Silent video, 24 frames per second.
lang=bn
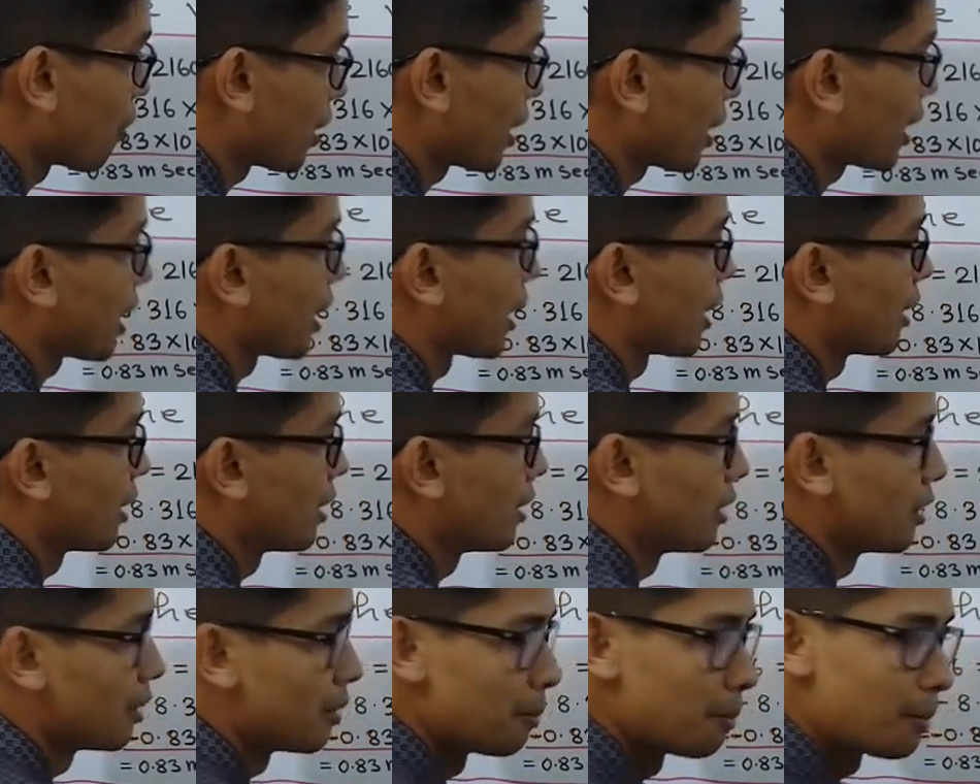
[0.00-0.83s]
পরে
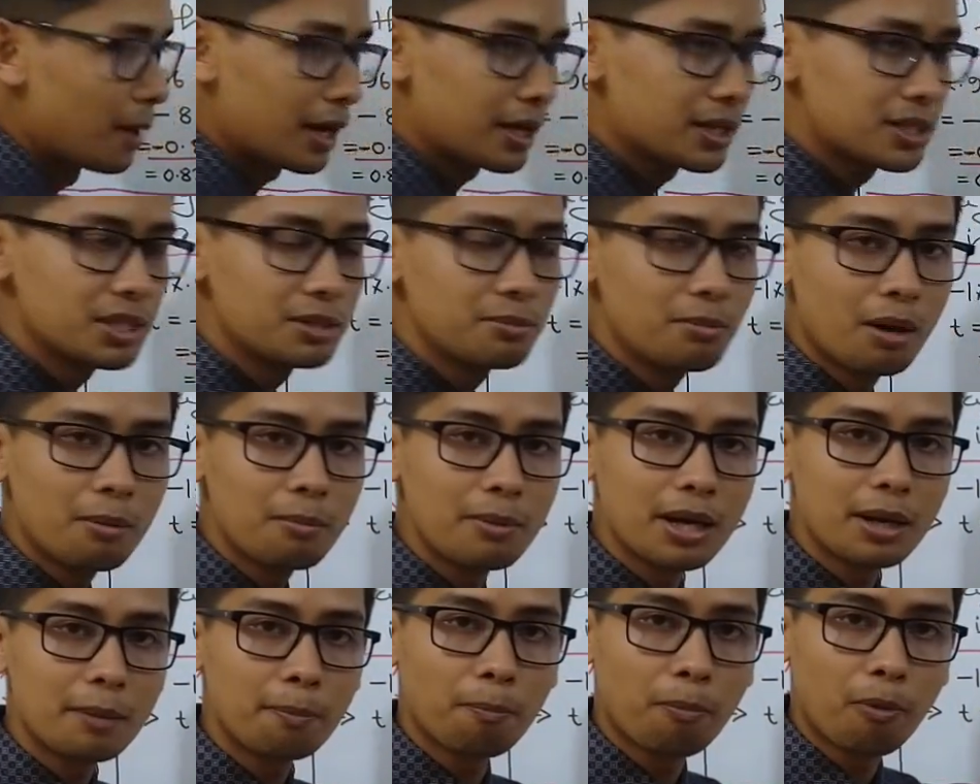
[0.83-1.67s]

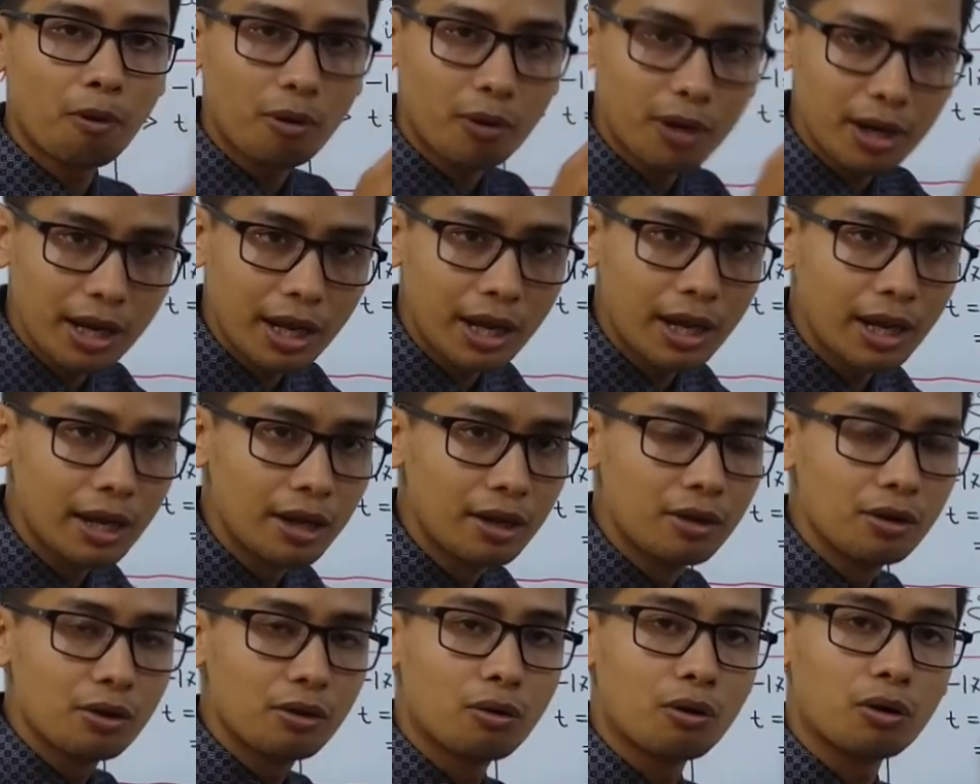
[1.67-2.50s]
ম্যাক্সিমামের পরে
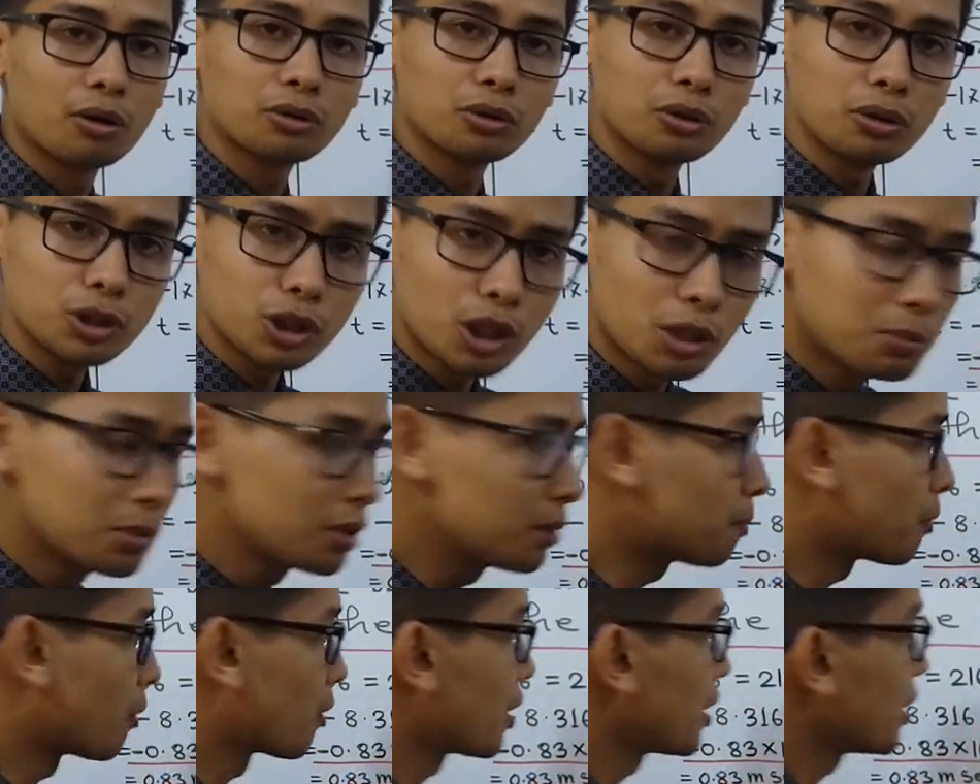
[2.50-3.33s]
কত
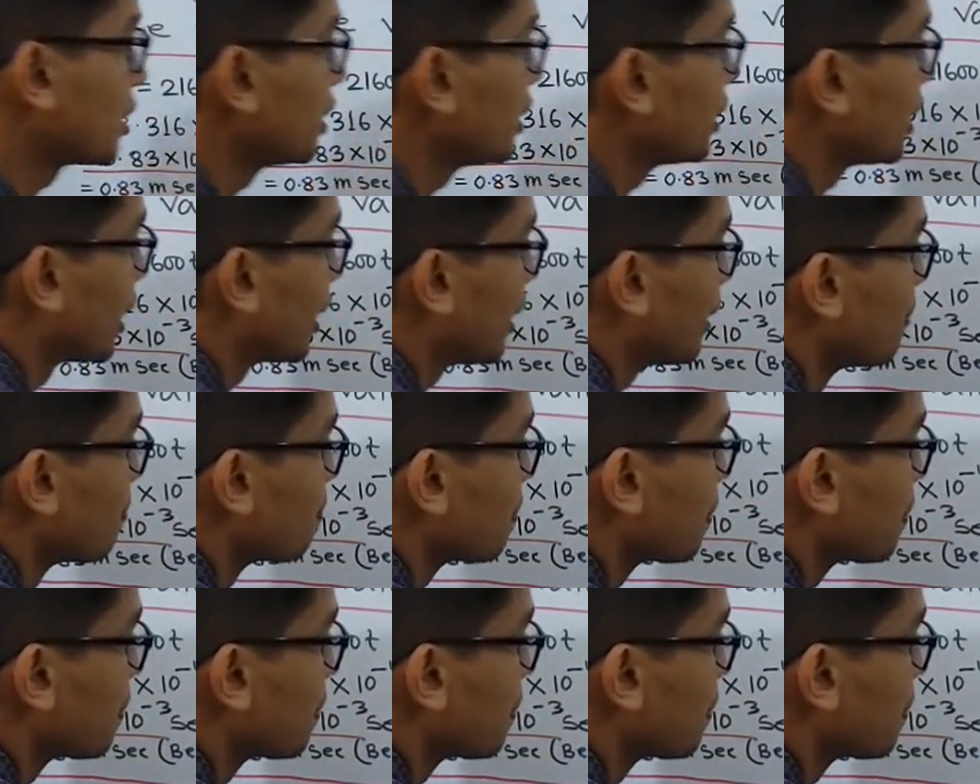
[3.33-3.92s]
সময় পরে গিয়ে